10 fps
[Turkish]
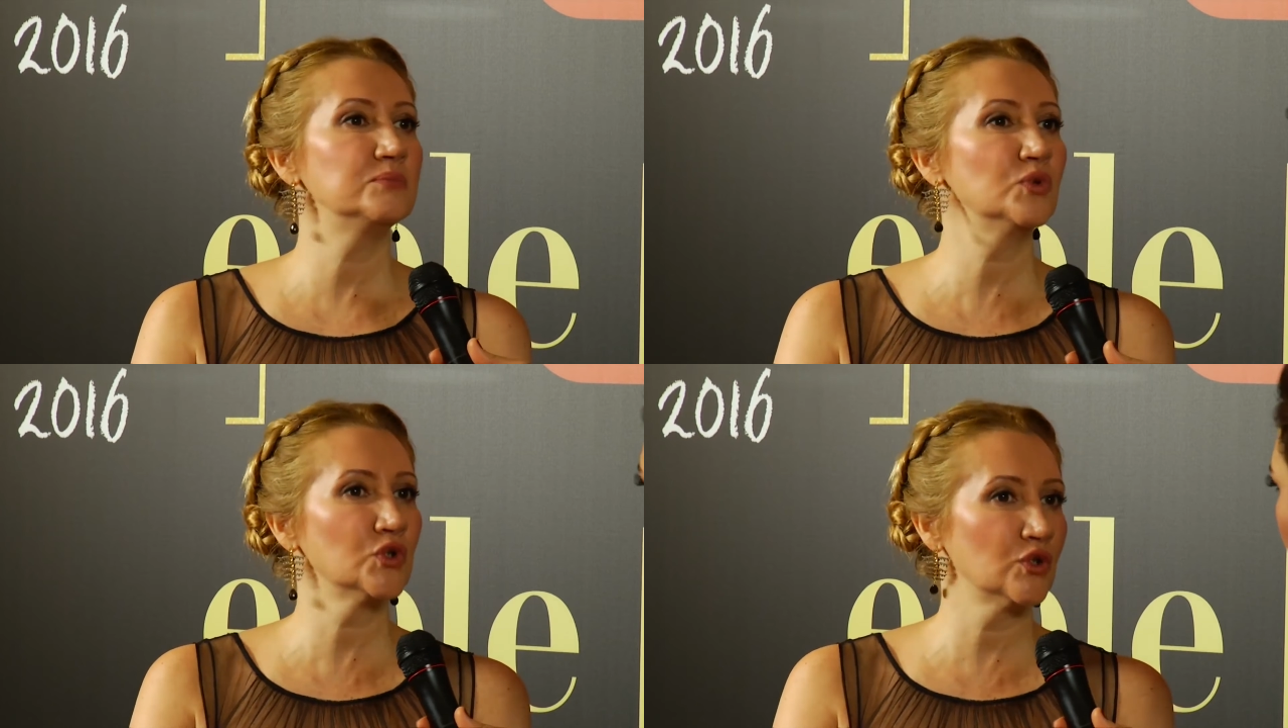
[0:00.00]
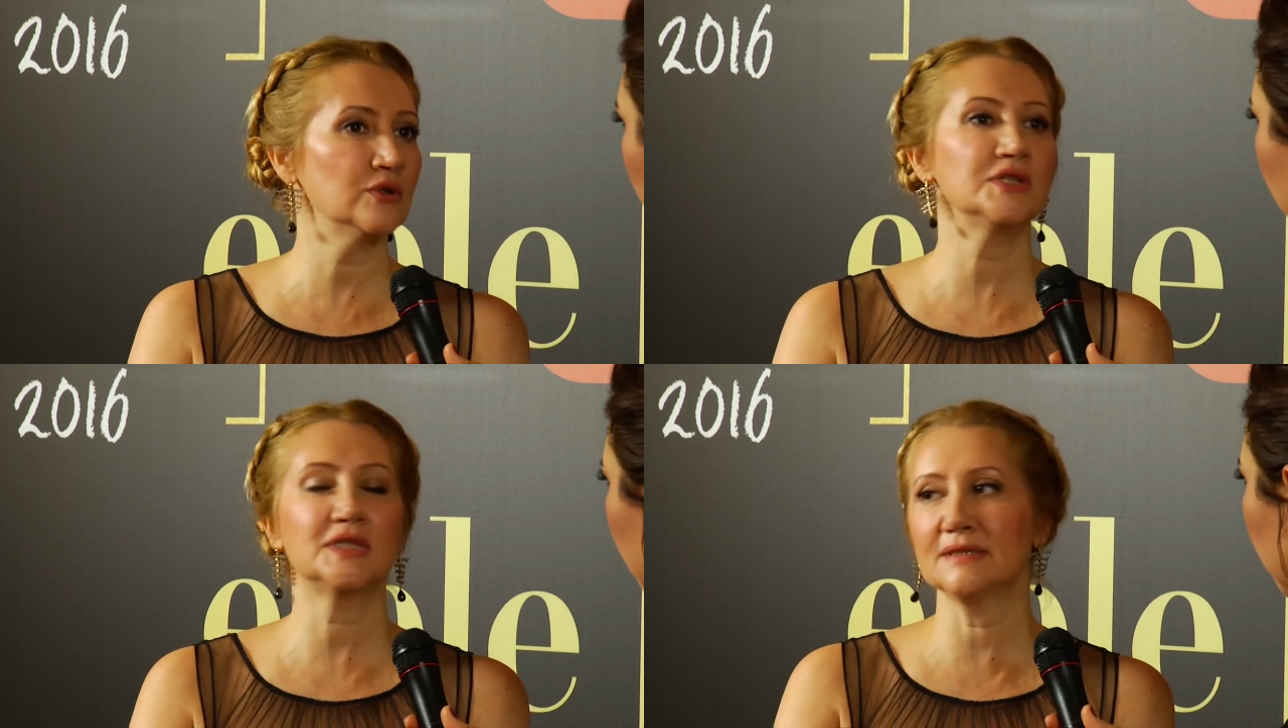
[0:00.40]

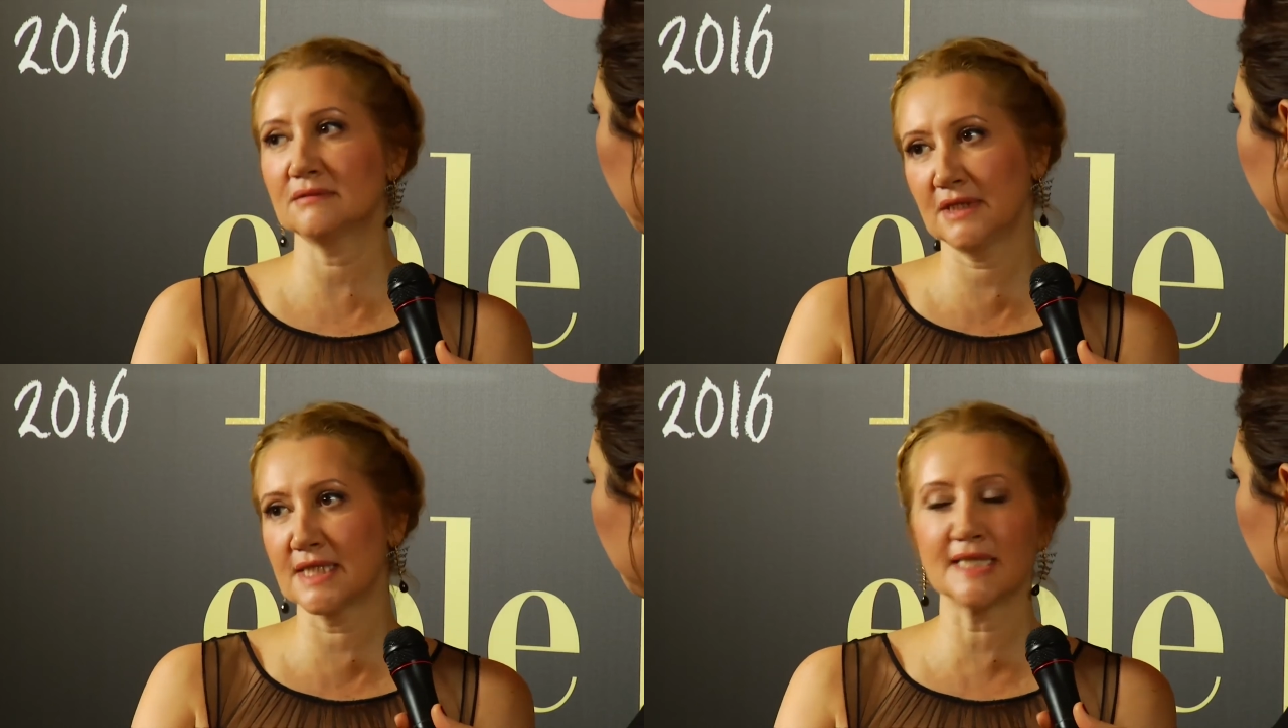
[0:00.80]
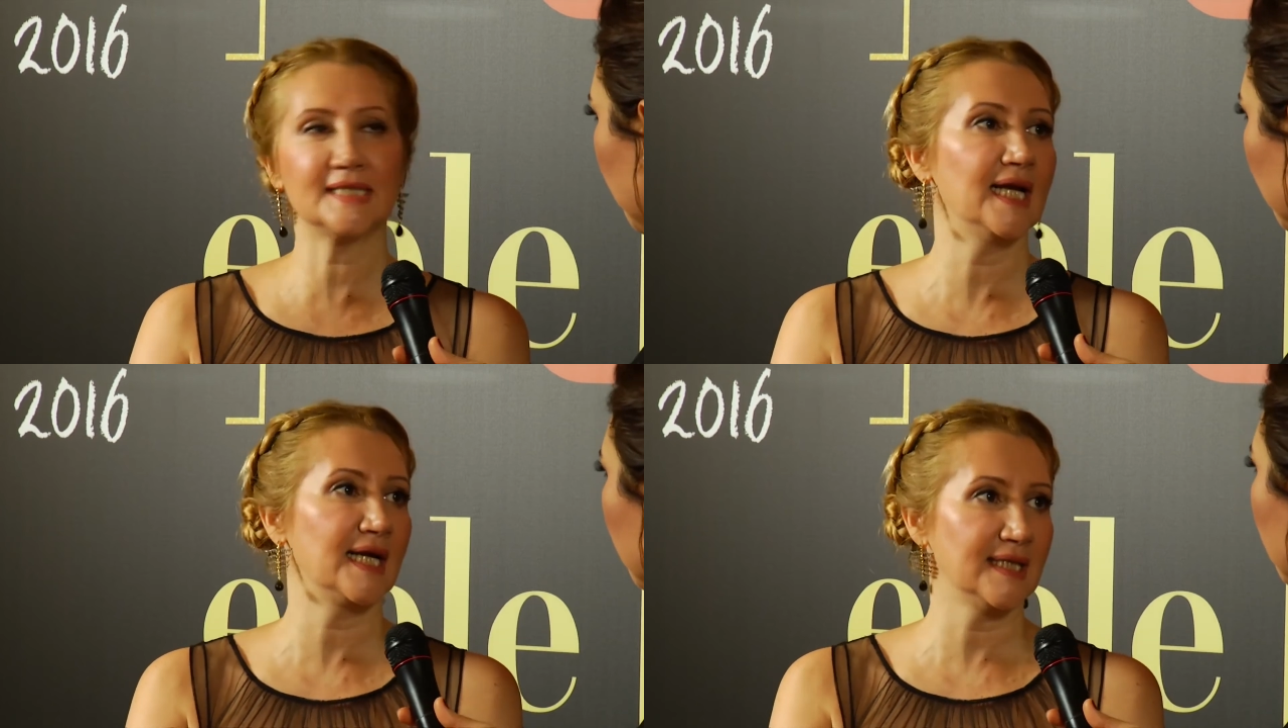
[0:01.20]
bunu işte
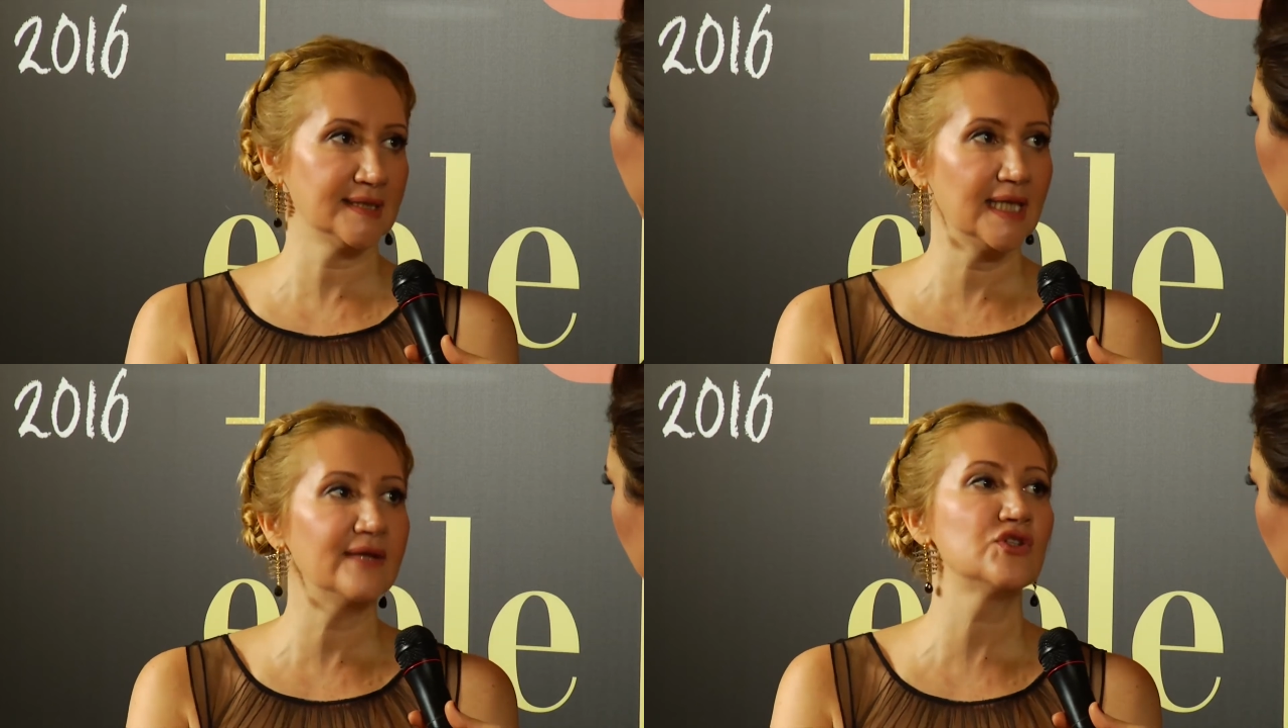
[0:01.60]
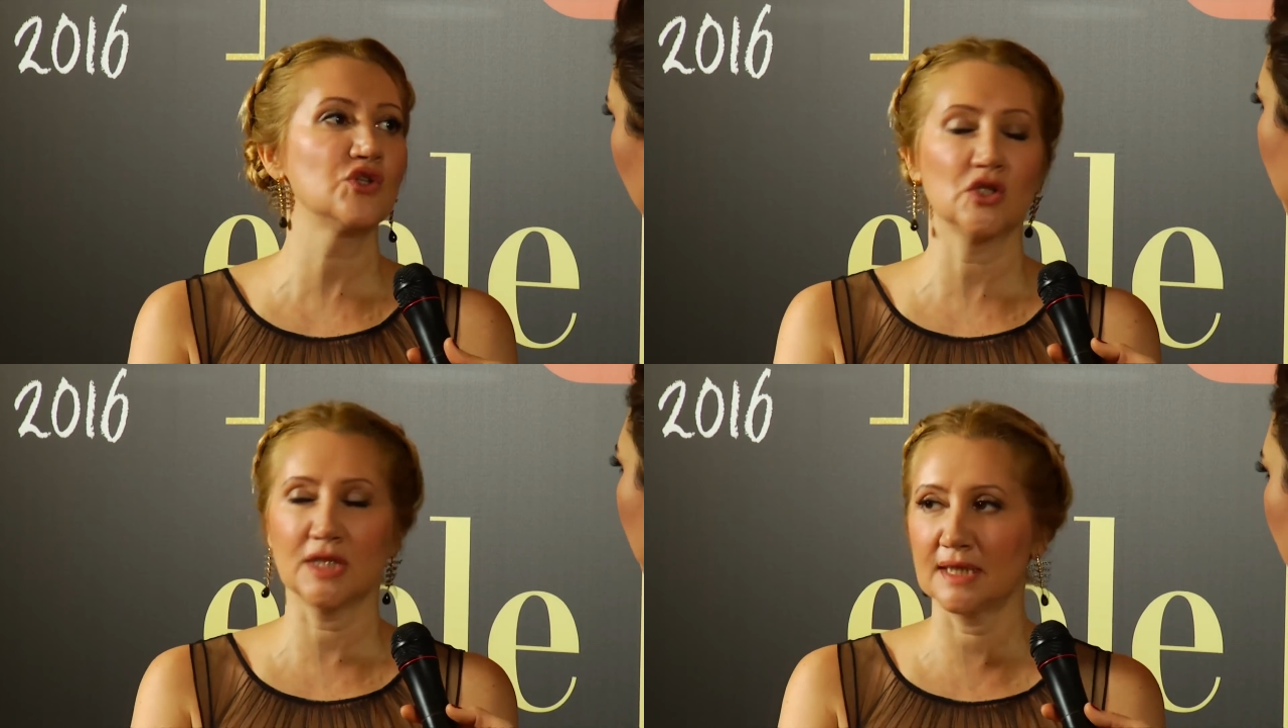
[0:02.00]
gazetelerden,
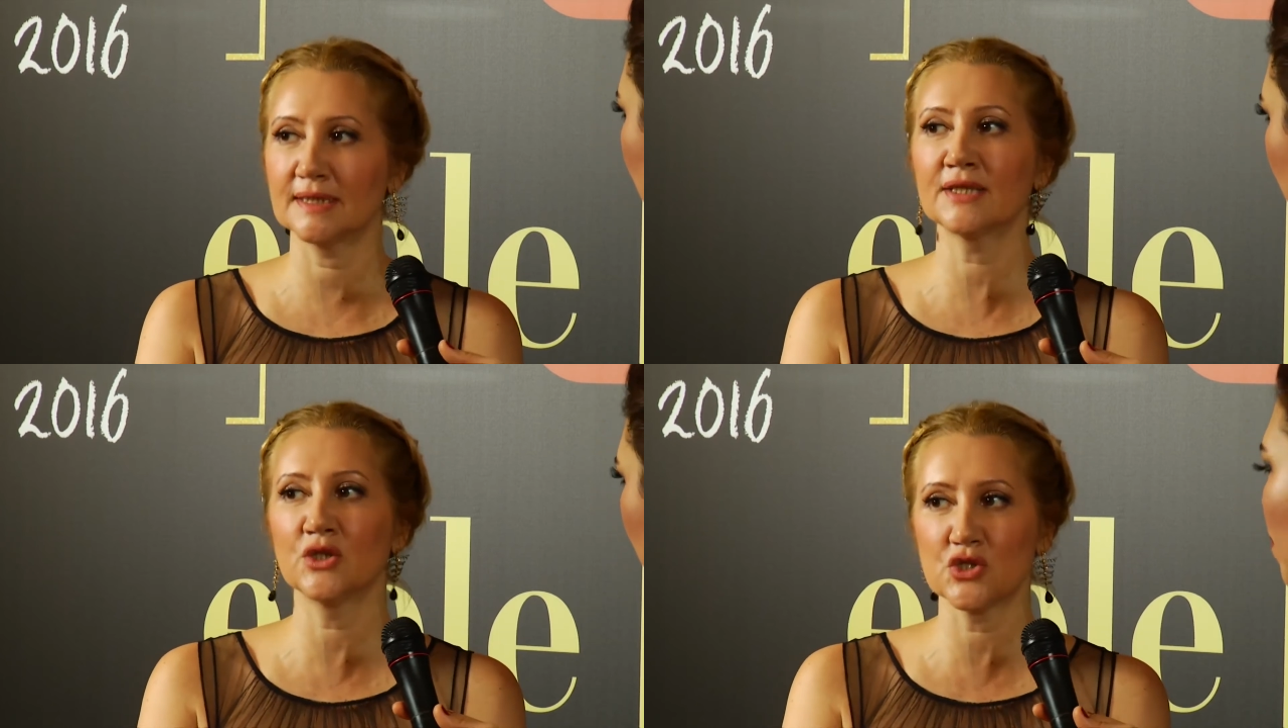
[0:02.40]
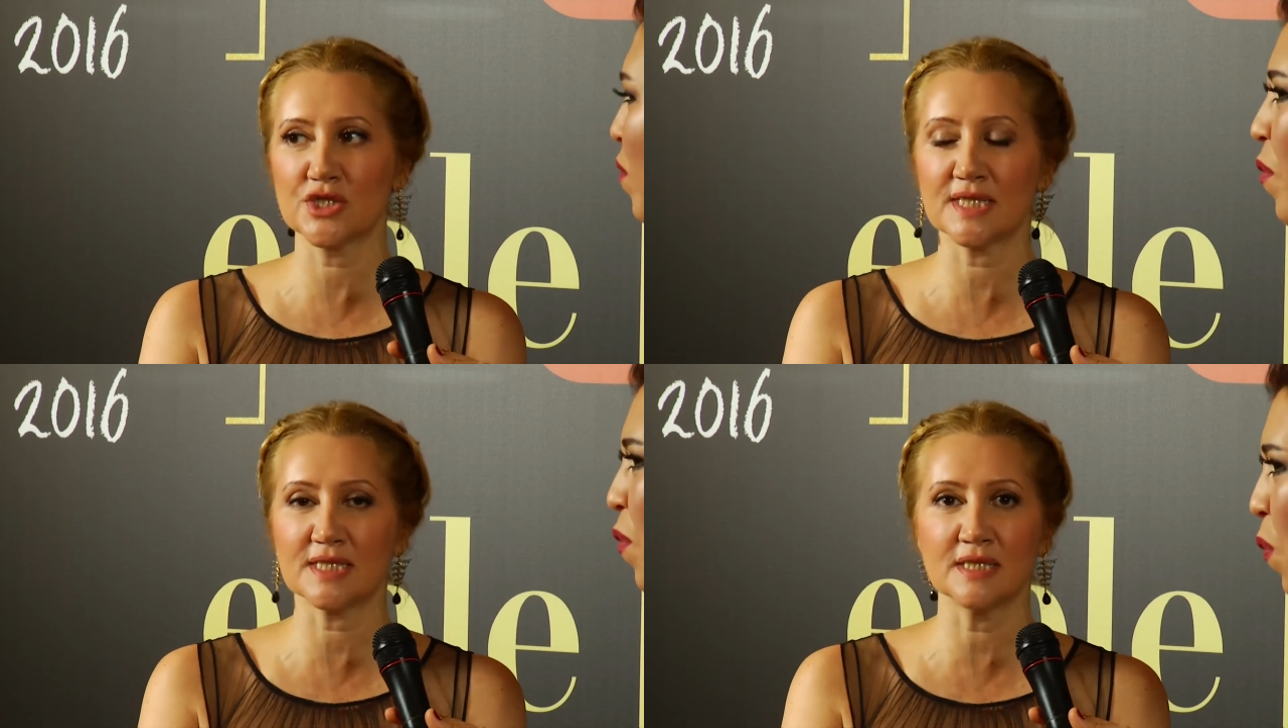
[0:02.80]
televizyonlardan
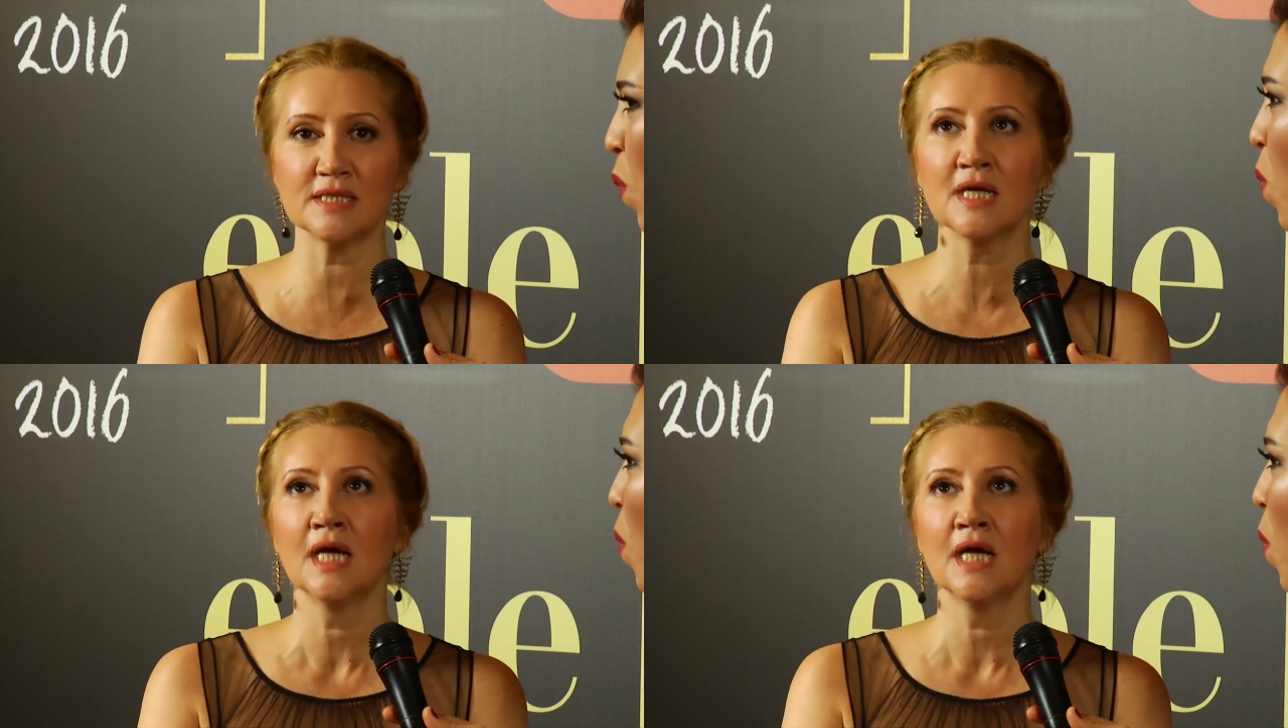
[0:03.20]
göreceksiniz.